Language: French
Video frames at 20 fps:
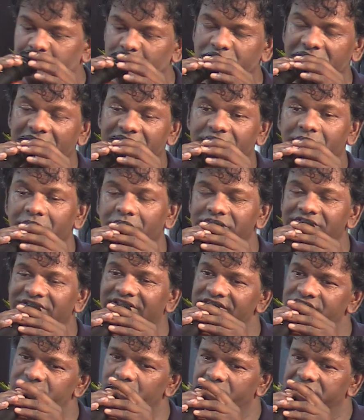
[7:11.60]
peut une
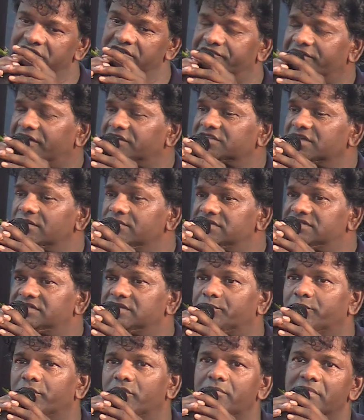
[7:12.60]
question qui fâche un
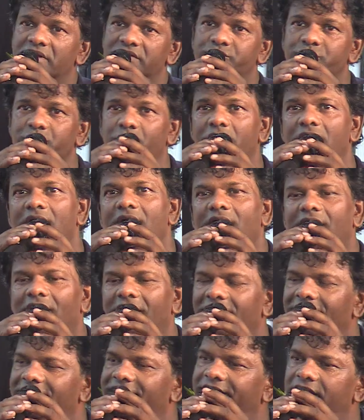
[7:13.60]
petit peu, Mathieu.
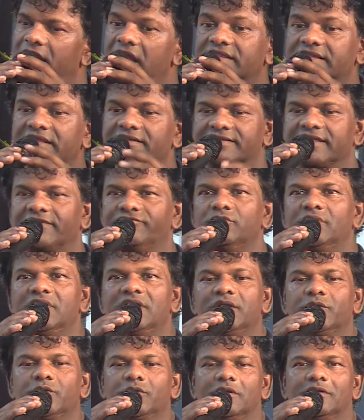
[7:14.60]
Hein. Euh, ah, t'as vu
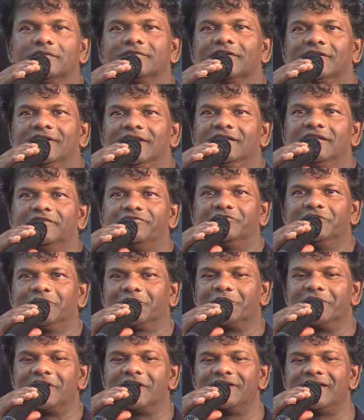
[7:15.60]
les,
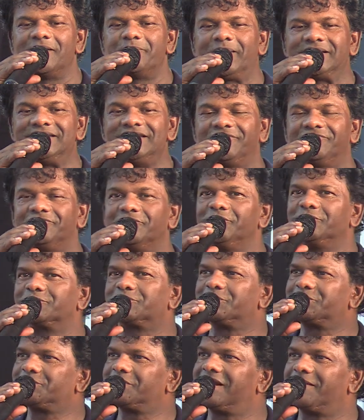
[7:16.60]
fruits qu'on a On a un panier de fruits
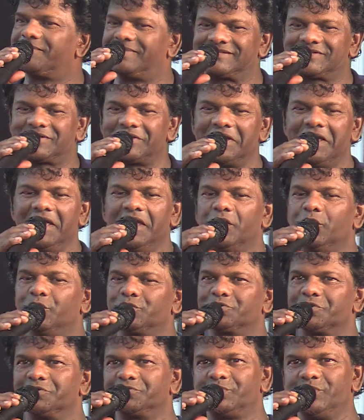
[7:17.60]
aujourd'hui, là, parce
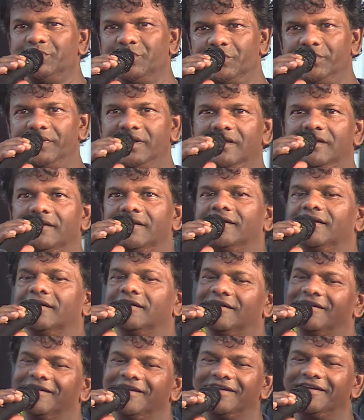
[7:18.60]
qu'aujourd'hui, on
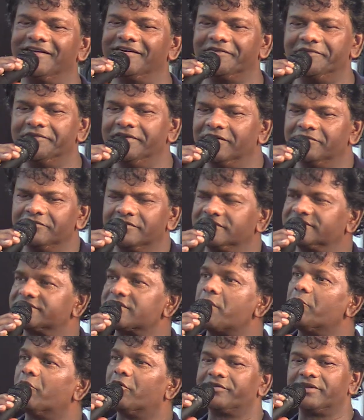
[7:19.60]
est, on est dans un mode